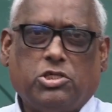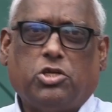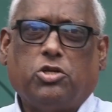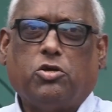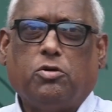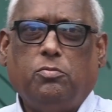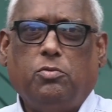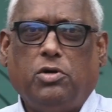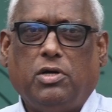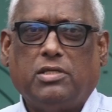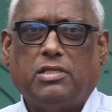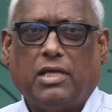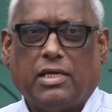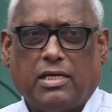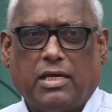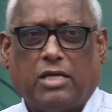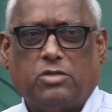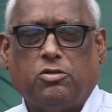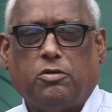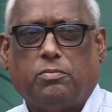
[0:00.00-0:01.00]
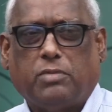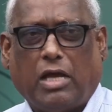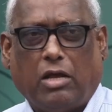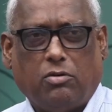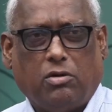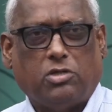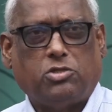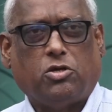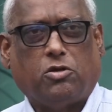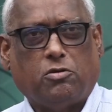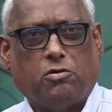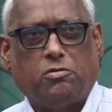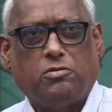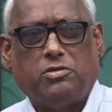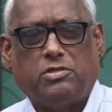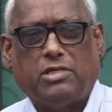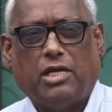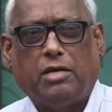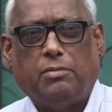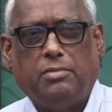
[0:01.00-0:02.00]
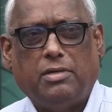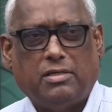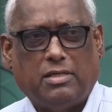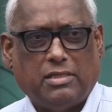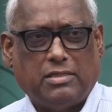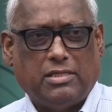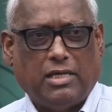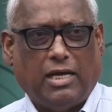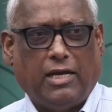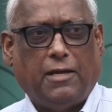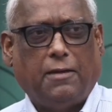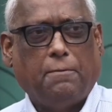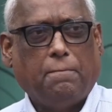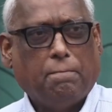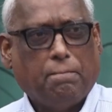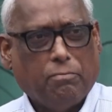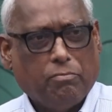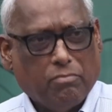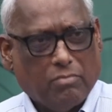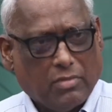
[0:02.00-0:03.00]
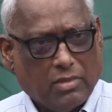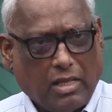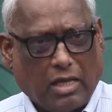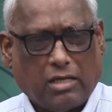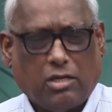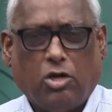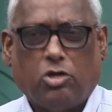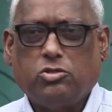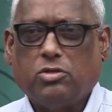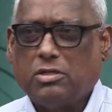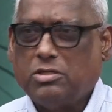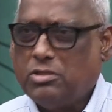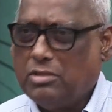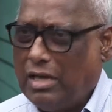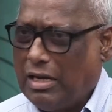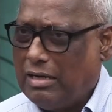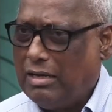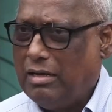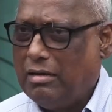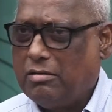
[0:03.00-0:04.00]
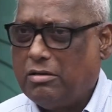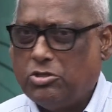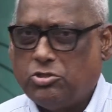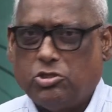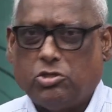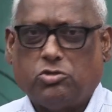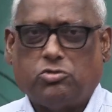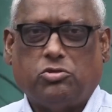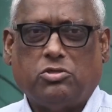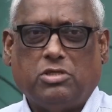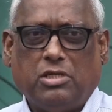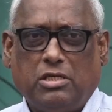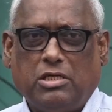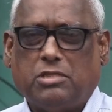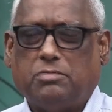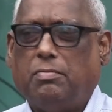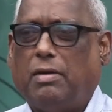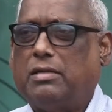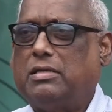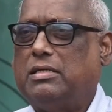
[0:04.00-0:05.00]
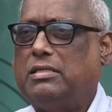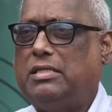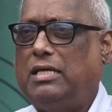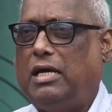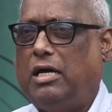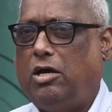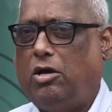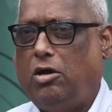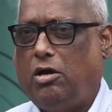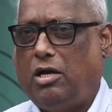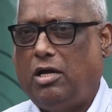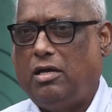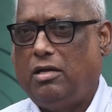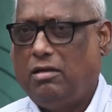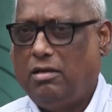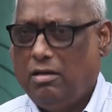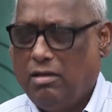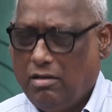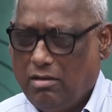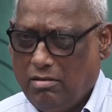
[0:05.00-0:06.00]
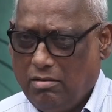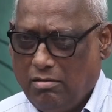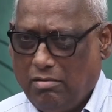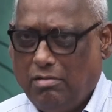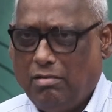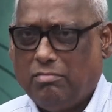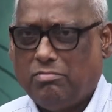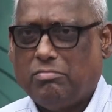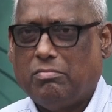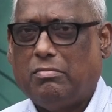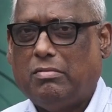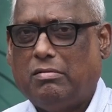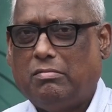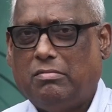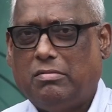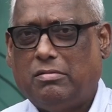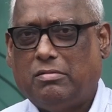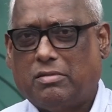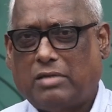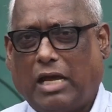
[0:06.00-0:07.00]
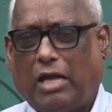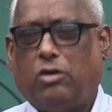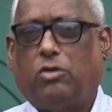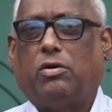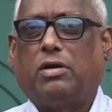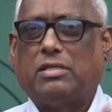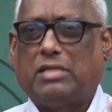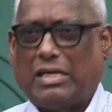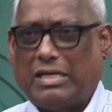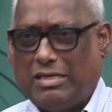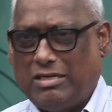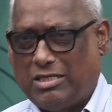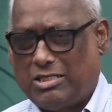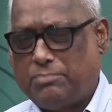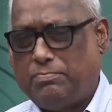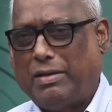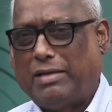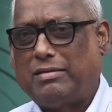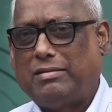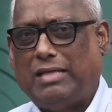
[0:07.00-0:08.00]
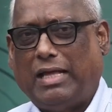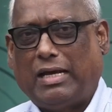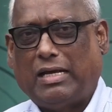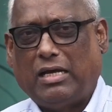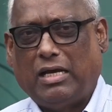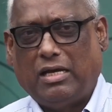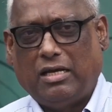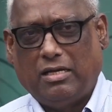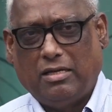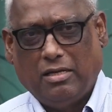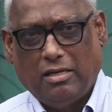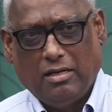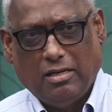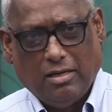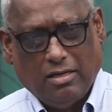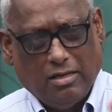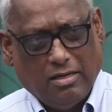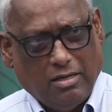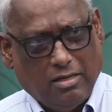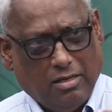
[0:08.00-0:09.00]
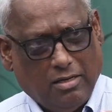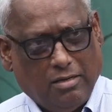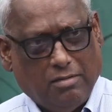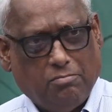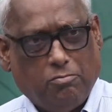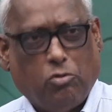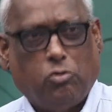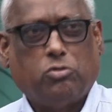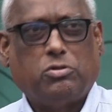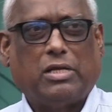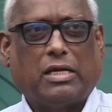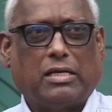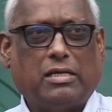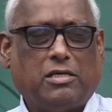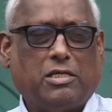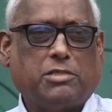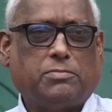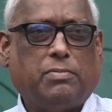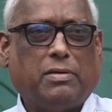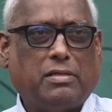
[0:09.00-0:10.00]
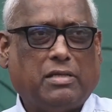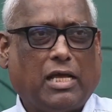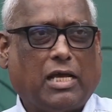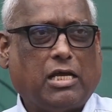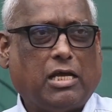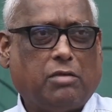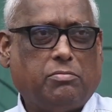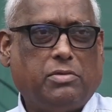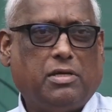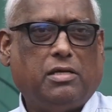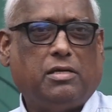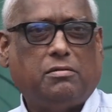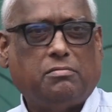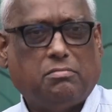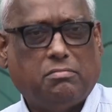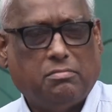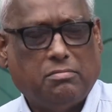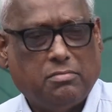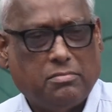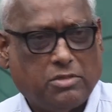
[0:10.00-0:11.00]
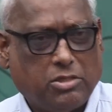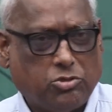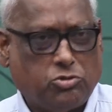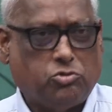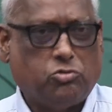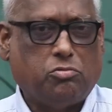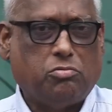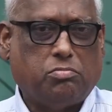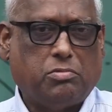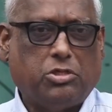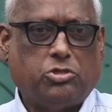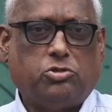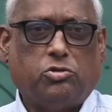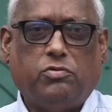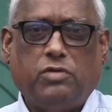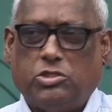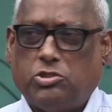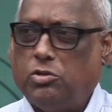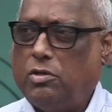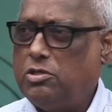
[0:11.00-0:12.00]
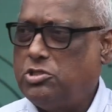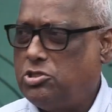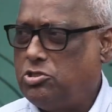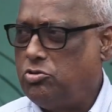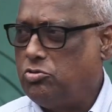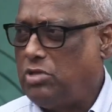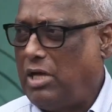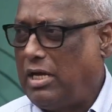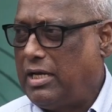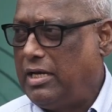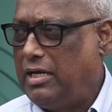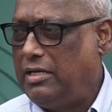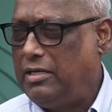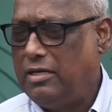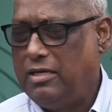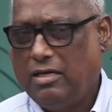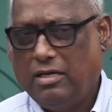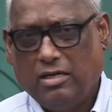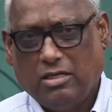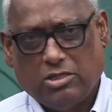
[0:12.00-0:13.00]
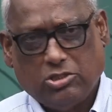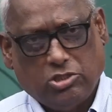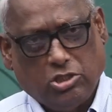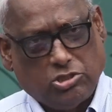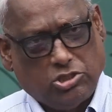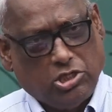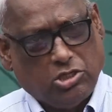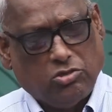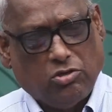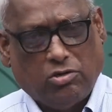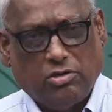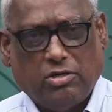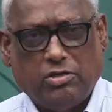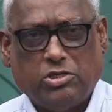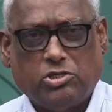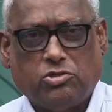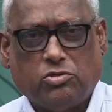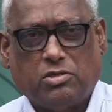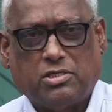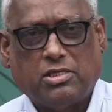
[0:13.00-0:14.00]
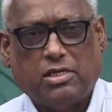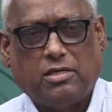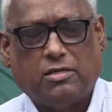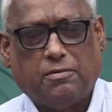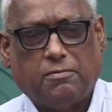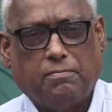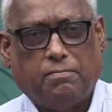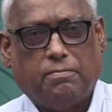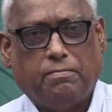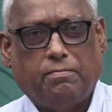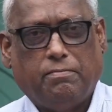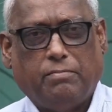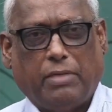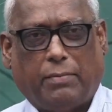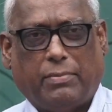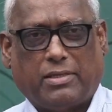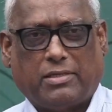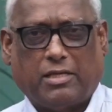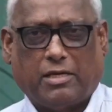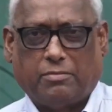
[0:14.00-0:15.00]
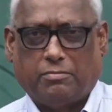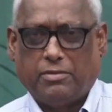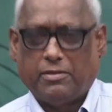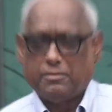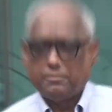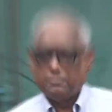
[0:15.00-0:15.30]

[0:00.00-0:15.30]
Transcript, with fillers: যেরকম হয়ে থাকে একজন খেলোয়াড় যখন রিটায়ারমেন্টে যায় তাকে হয়তো কিছু কিছু জিনিস মাঠে দেয়া হয় খেলোয়াড়রা তাকে রেসপেক্ট দেখায় বোর্ড তাকে রেসপেক্ট দেখাবে কিছু কিছু রিচুয়ালস তো থাকেই সে সে ধরনের রিচুয়ালসের ব্যাপার থাকবে